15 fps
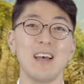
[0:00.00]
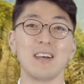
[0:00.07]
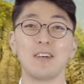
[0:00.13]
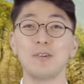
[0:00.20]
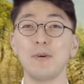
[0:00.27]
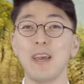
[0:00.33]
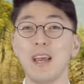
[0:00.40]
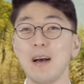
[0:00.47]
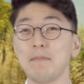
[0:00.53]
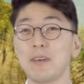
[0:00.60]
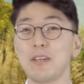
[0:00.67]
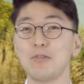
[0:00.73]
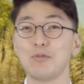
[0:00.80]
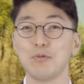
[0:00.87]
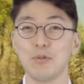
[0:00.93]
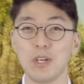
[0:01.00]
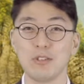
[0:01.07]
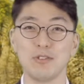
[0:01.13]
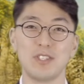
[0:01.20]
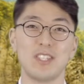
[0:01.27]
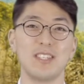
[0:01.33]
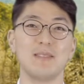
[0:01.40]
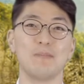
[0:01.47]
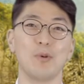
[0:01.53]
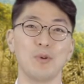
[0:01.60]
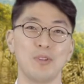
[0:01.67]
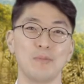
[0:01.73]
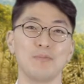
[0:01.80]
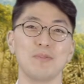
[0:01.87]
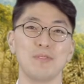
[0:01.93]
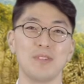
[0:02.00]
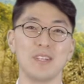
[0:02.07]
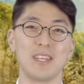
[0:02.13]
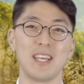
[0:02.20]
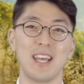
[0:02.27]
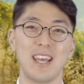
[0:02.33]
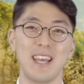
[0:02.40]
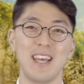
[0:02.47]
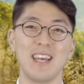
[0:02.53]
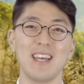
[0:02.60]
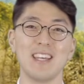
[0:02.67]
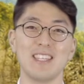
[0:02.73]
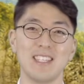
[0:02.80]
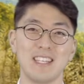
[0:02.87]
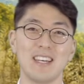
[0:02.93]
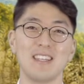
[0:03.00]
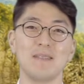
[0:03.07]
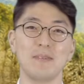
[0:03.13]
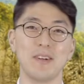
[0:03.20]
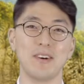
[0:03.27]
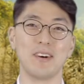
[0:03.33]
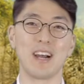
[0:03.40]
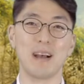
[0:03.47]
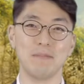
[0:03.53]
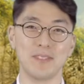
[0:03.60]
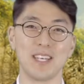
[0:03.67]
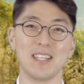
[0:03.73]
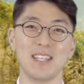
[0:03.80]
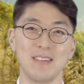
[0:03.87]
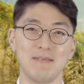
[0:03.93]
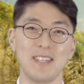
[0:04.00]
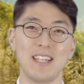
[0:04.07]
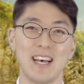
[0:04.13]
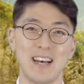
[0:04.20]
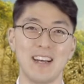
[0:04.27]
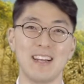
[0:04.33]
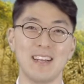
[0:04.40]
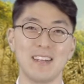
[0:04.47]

그 외에 함께 수고해 주신 모든 분들께 이 시간을 빌어 감사드립니다.